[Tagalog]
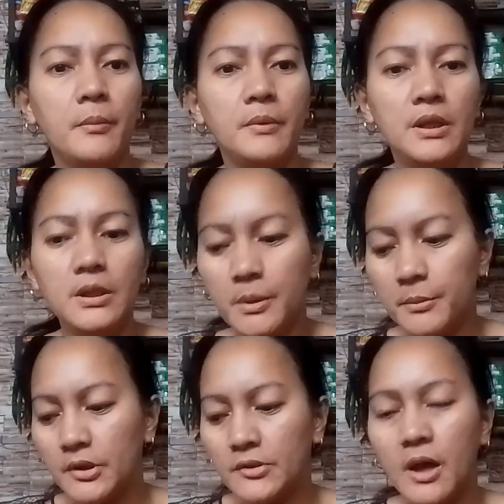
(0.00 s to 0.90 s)
Hindi naman
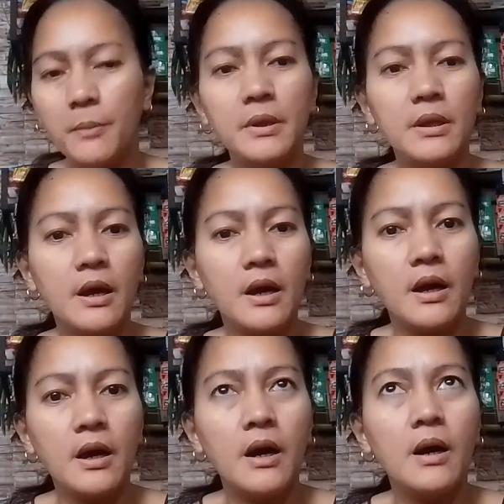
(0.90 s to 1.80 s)
masasabi na
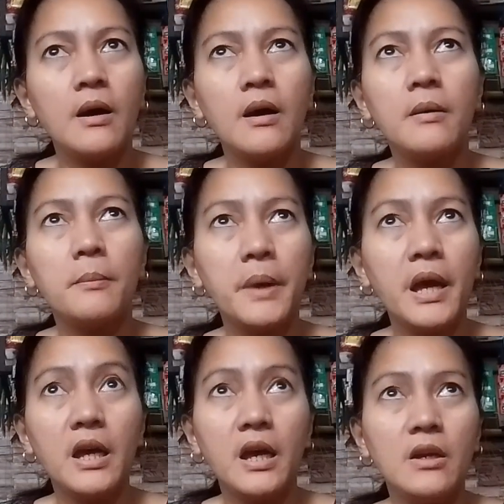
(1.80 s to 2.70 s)

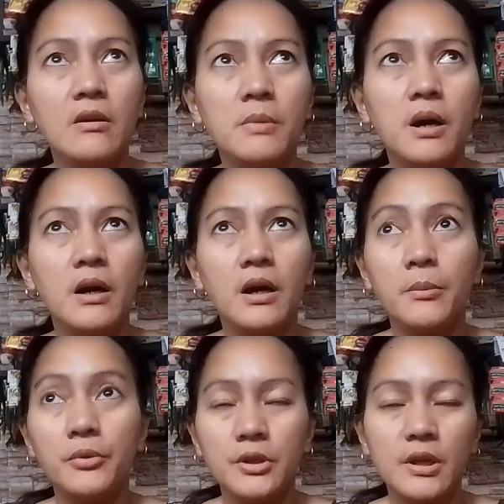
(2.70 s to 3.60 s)
peke yung mga
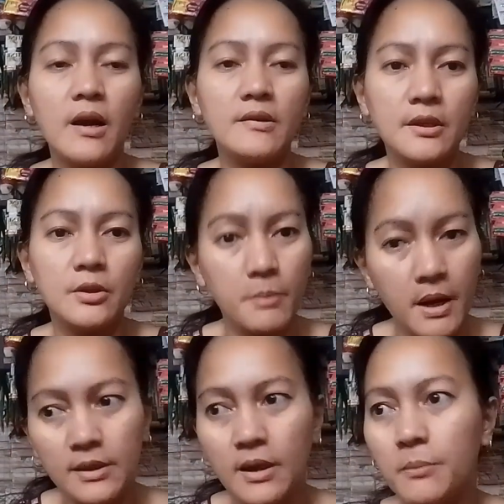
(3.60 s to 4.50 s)
gamot niya kasi
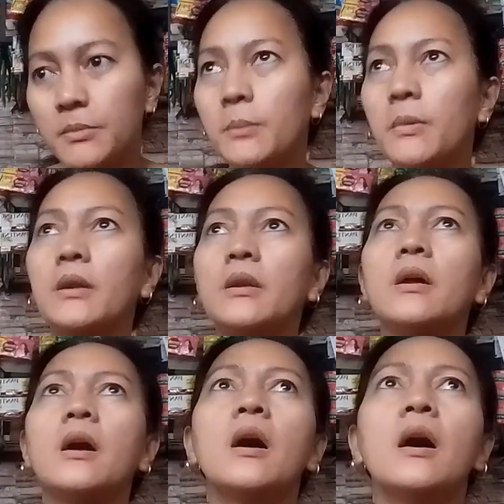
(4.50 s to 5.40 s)
tumatalab naman.
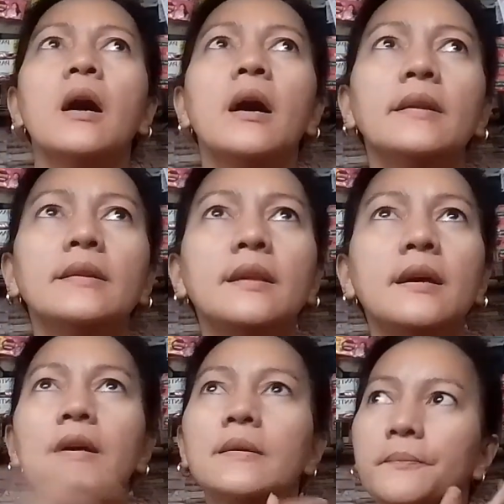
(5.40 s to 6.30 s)
And
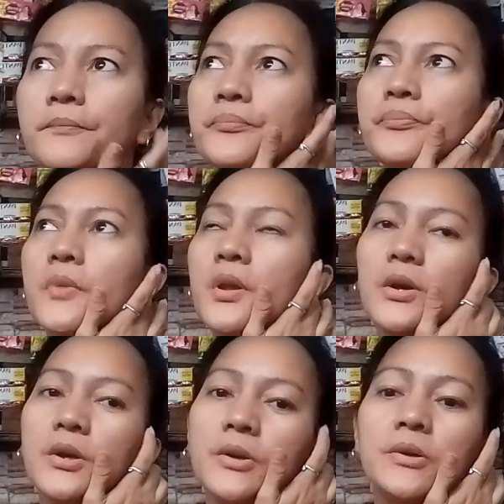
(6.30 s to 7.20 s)
then,
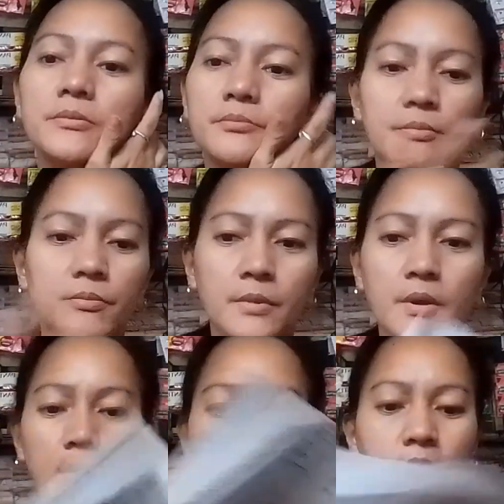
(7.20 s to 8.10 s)
yun,
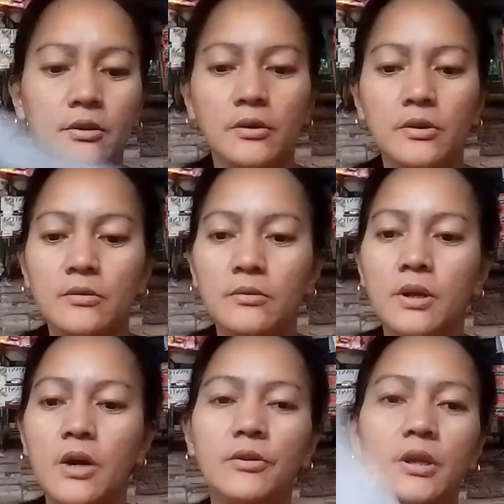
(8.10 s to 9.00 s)
ito, yung
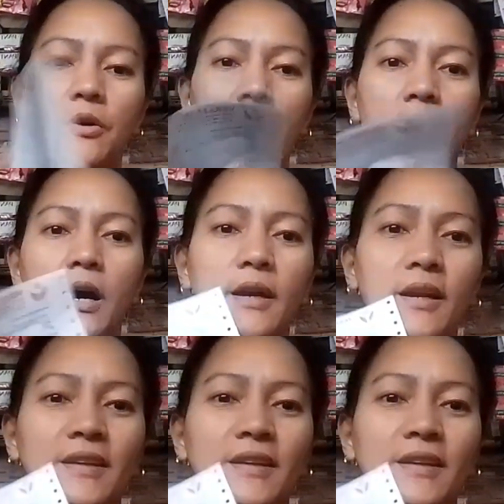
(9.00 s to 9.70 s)
kauna-unahan